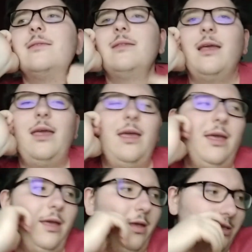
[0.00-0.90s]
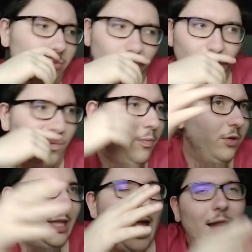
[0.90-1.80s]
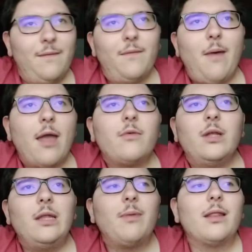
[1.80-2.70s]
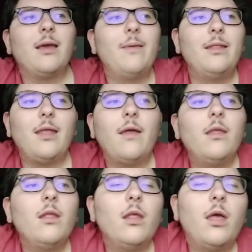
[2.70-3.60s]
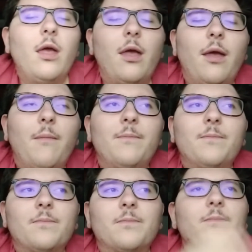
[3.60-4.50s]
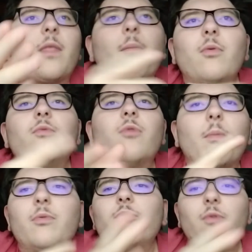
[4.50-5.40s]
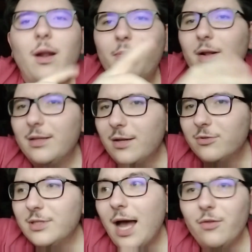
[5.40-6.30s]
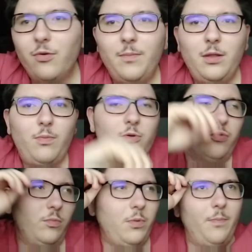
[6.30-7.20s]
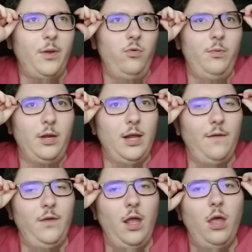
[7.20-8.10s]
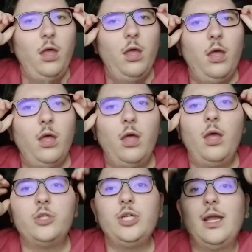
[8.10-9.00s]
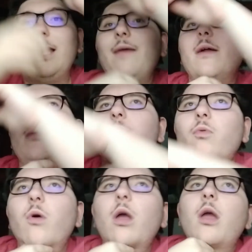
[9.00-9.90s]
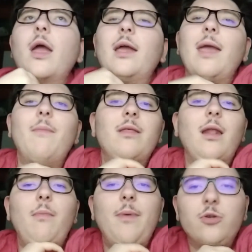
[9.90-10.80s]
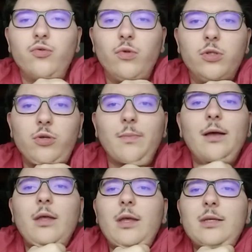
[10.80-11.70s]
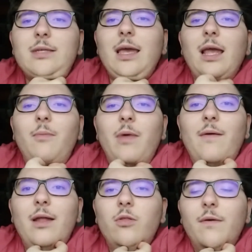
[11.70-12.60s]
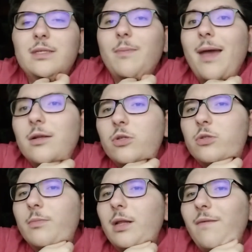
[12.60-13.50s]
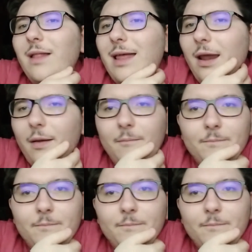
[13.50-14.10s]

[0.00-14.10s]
e su un gruppo di Telegram, vabbè, quindi praticamente, ehm, appunto, appunto lui era pure andato allo stadio e mi è dispiaciuto un po' per lui perché alla fine eh, ci credeva di più e anche a me sarebbe piaciuto, insomma, se il Benevento avesse perso, insomma, di vedere